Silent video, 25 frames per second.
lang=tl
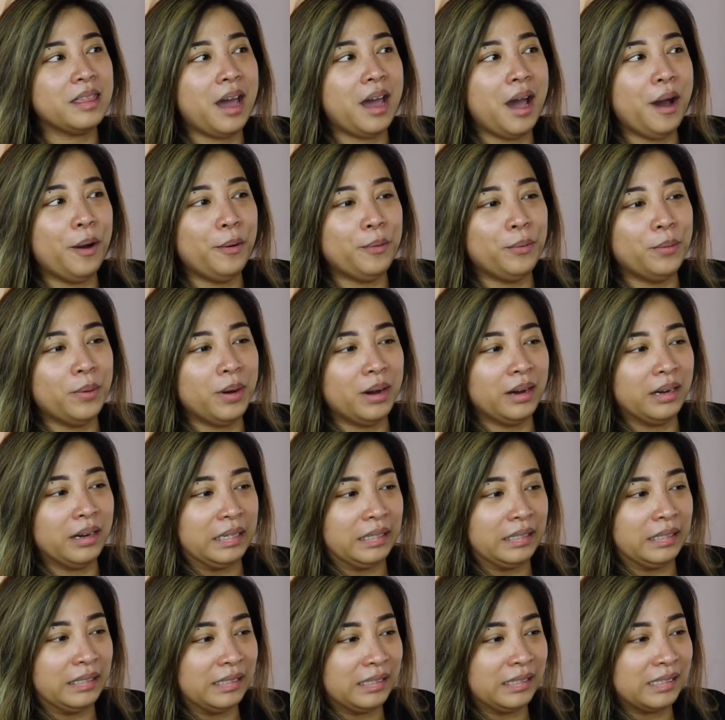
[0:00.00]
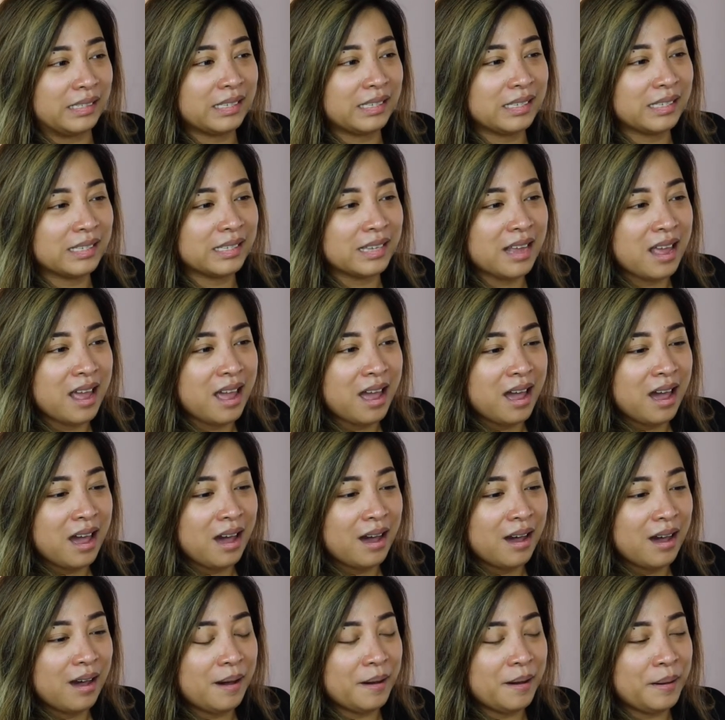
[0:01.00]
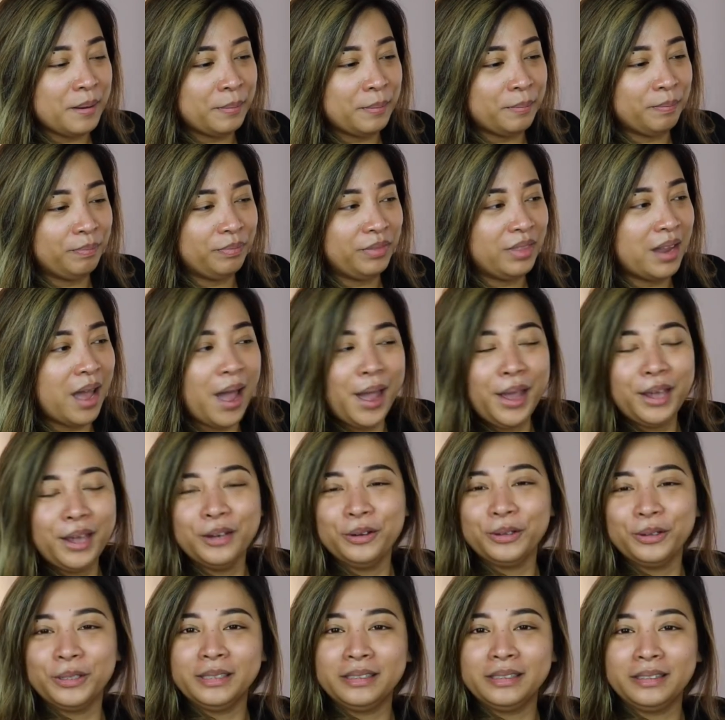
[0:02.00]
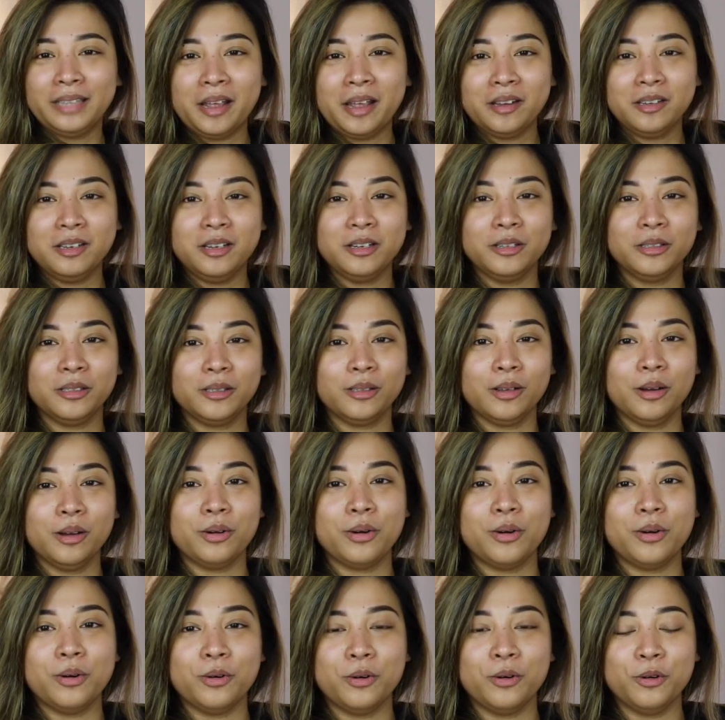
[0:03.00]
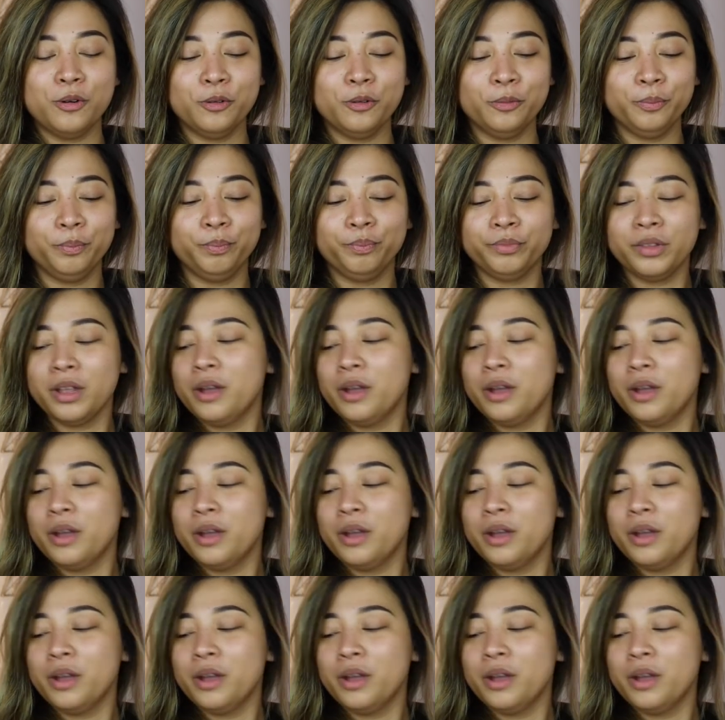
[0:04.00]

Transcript: that was um, 9 or 10 years ago